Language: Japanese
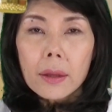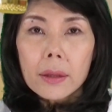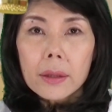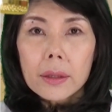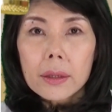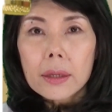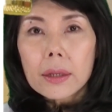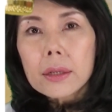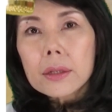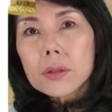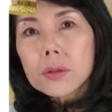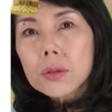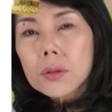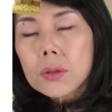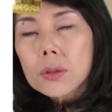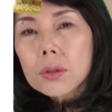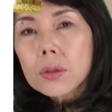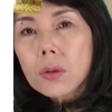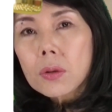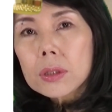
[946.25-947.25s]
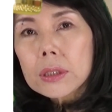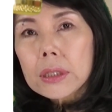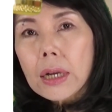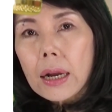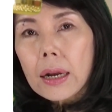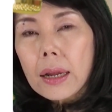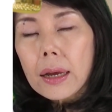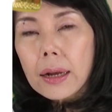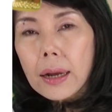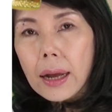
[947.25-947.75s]
イギリスの
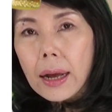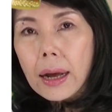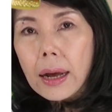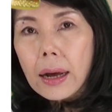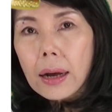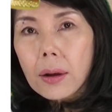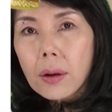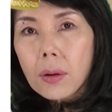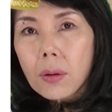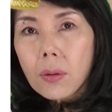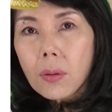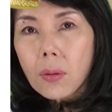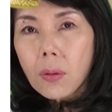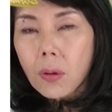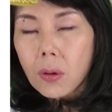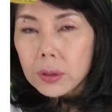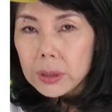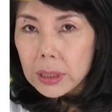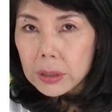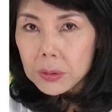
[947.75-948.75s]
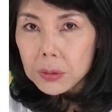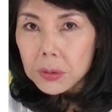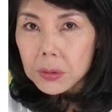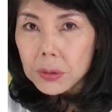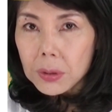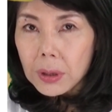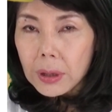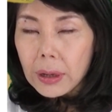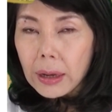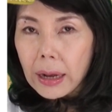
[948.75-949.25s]
力が大き
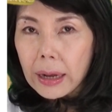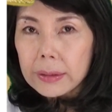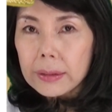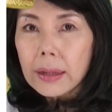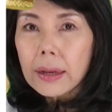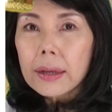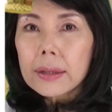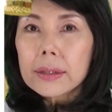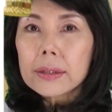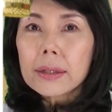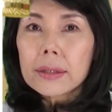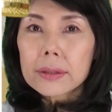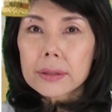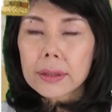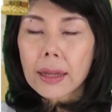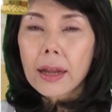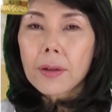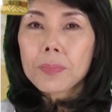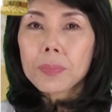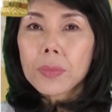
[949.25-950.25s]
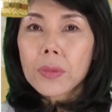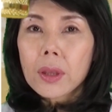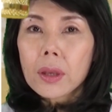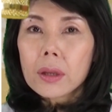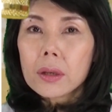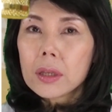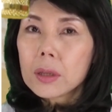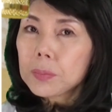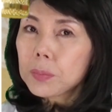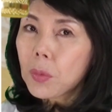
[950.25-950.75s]
く働きですね
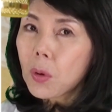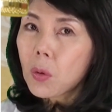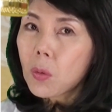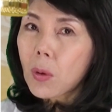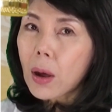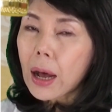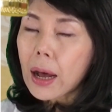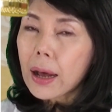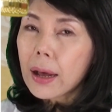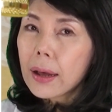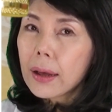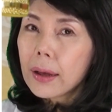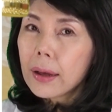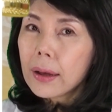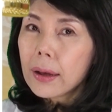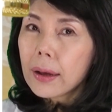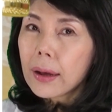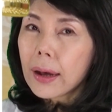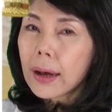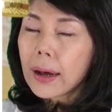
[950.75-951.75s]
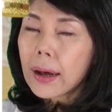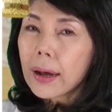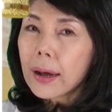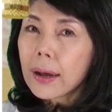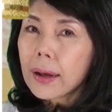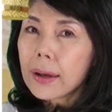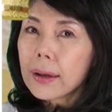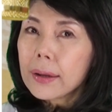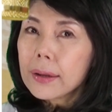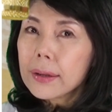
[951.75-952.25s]
日本は
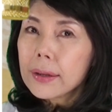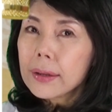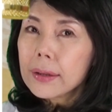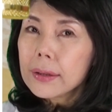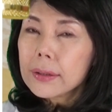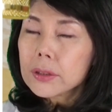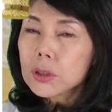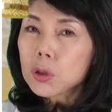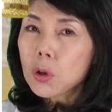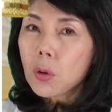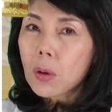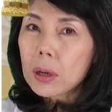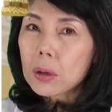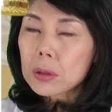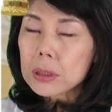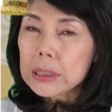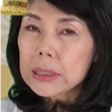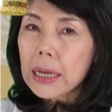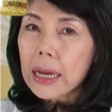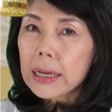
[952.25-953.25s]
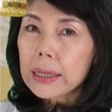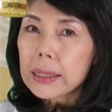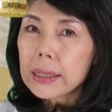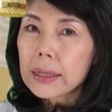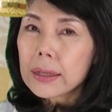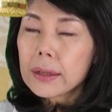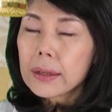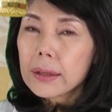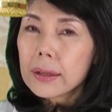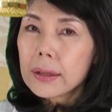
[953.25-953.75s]
あ昭和の時代
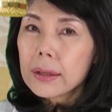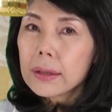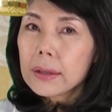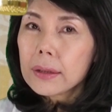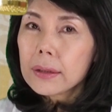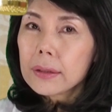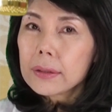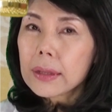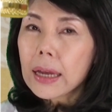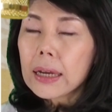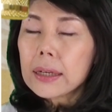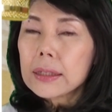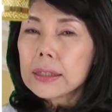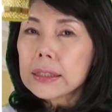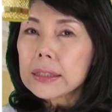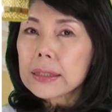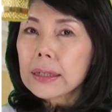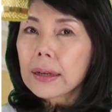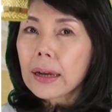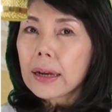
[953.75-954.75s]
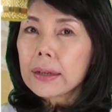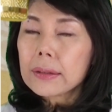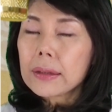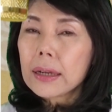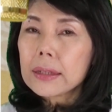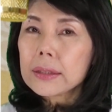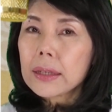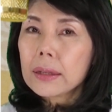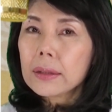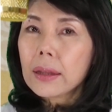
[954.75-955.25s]
に第二次世界
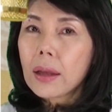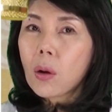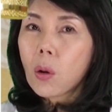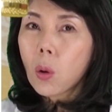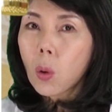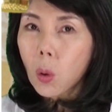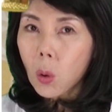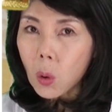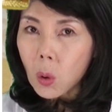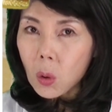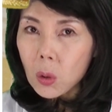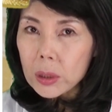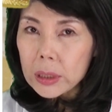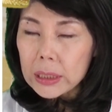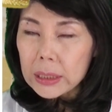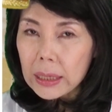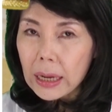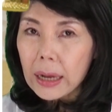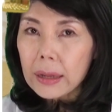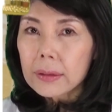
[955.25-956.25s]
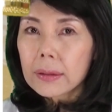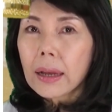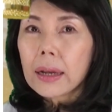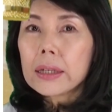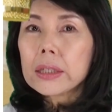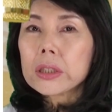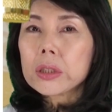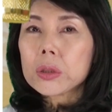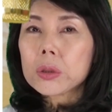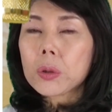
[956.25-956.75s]
大戦で大きな
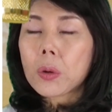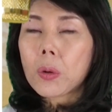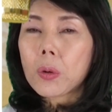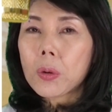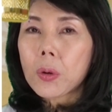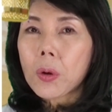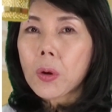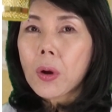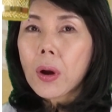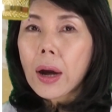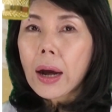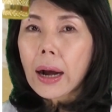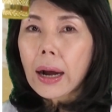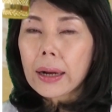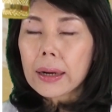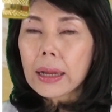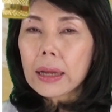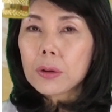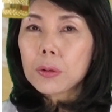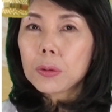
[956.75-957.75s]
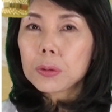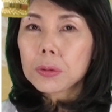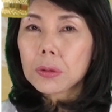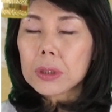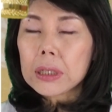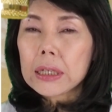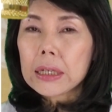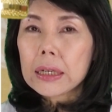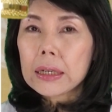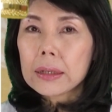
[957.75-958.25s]
代償を払うこ
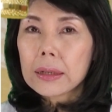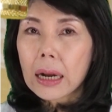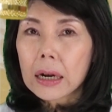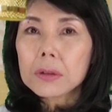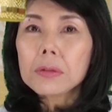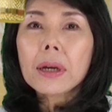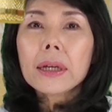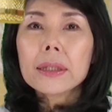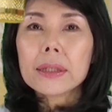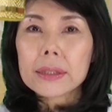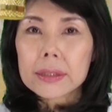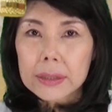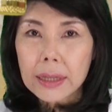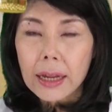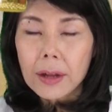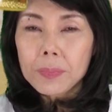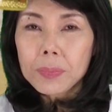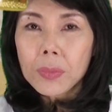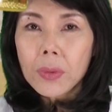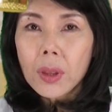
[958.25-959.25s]
とになるわけですね。